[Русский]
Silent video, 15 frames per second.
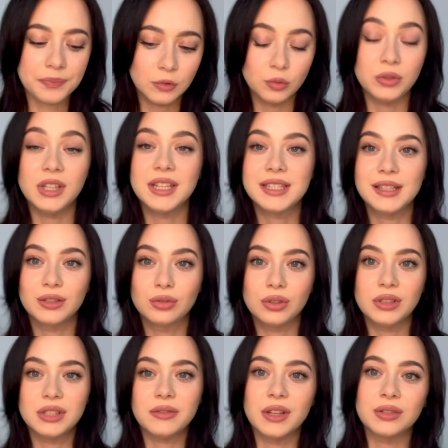Ну, если
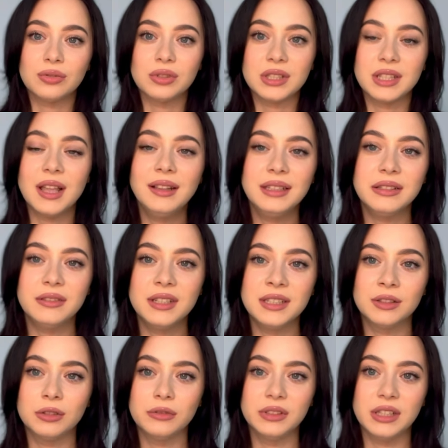кто-то из вас уже сталкивался,
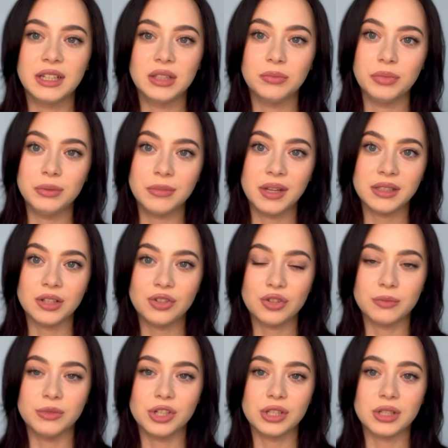то вы, наверное, понимаете, о
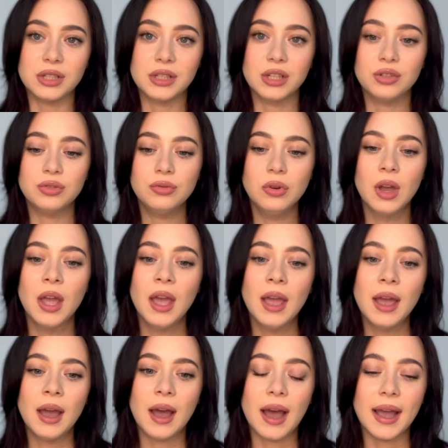чем я сейчас расскажу.
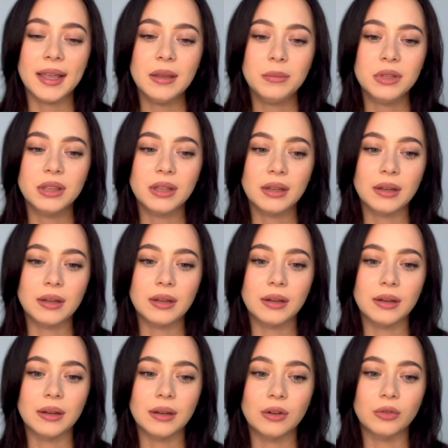А именно
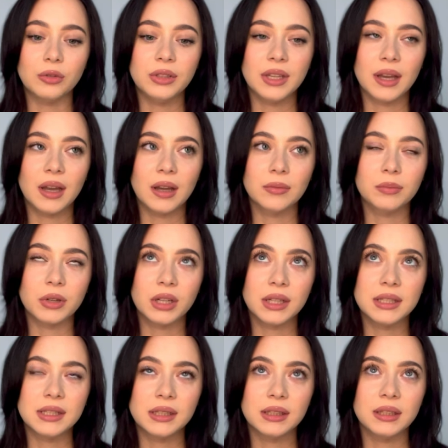а, я
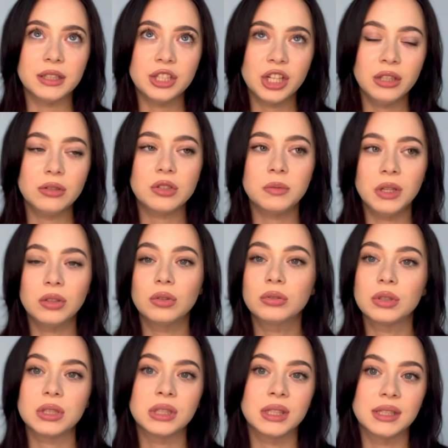проходила лечение, то есть мне
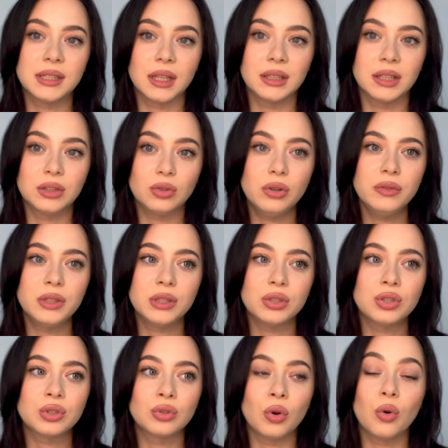доктор сказал, готовься,
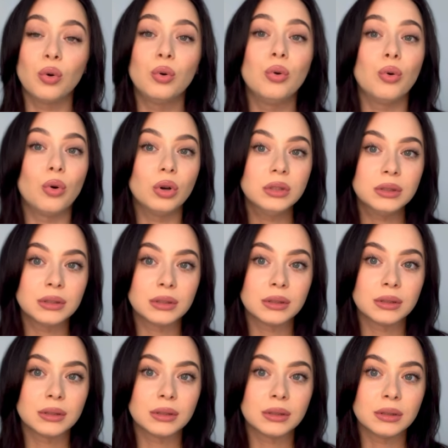что год,
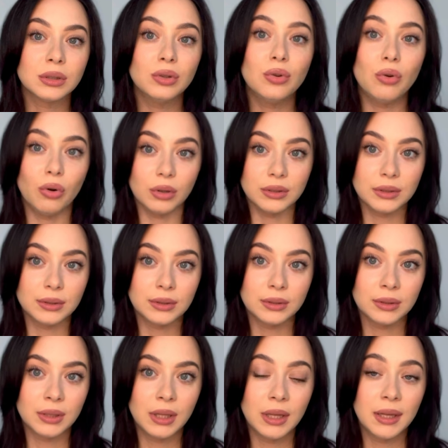год
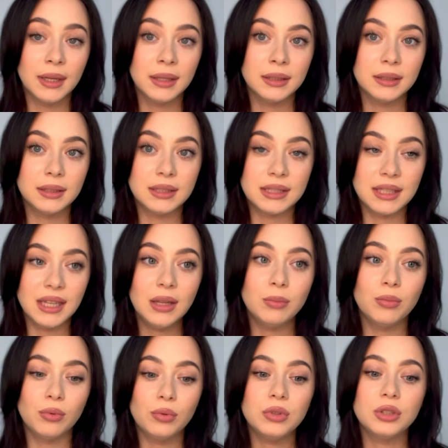ты
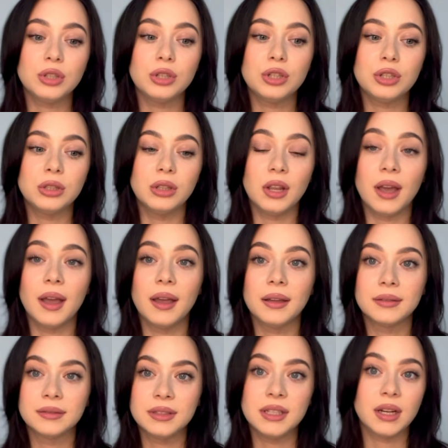будешь на
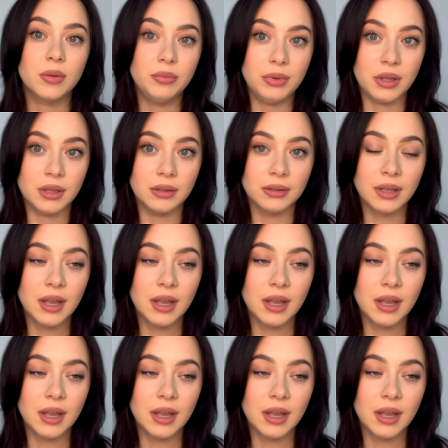терапии.